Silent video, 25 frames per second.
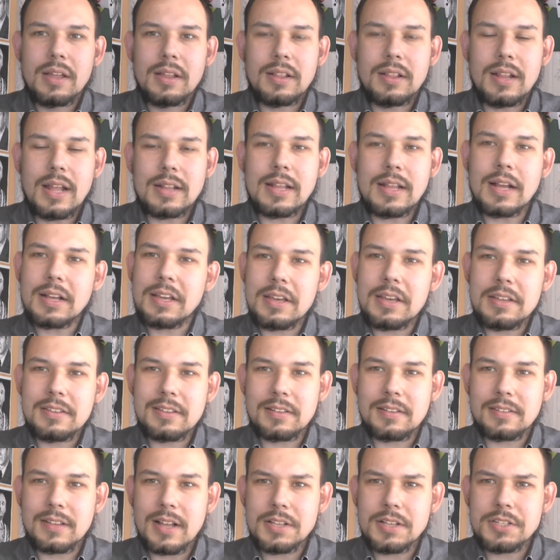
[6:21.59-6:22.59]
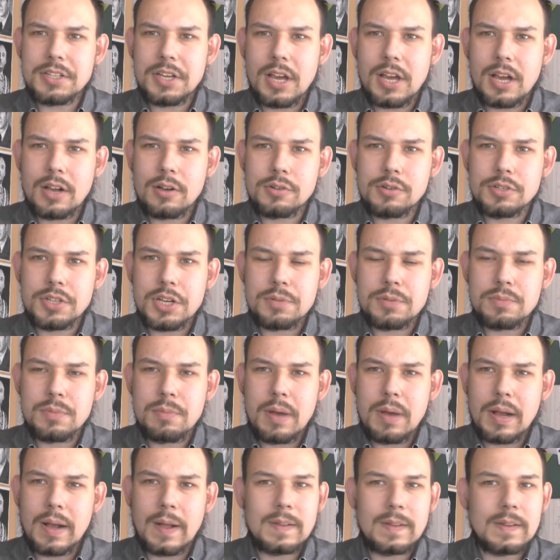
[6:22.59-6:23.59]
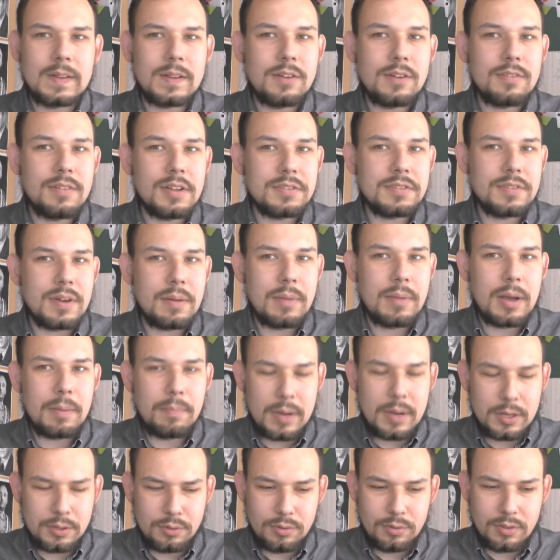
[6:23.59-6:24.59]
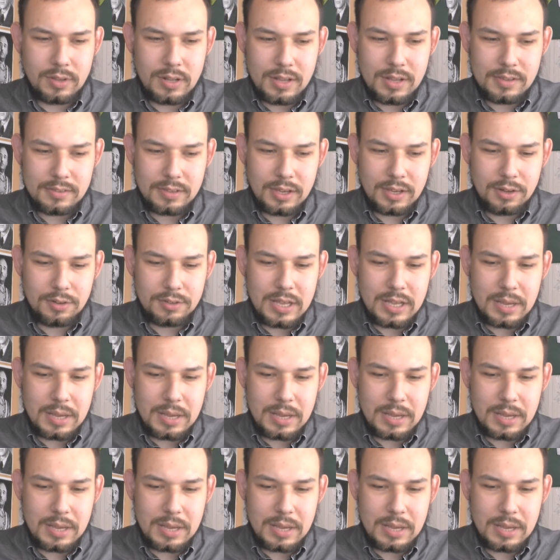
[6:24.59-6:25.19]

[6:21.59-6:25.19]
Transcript: Na takiej zasadzie, jak chociażby ma kandydować w ramach Paktu Senackiego,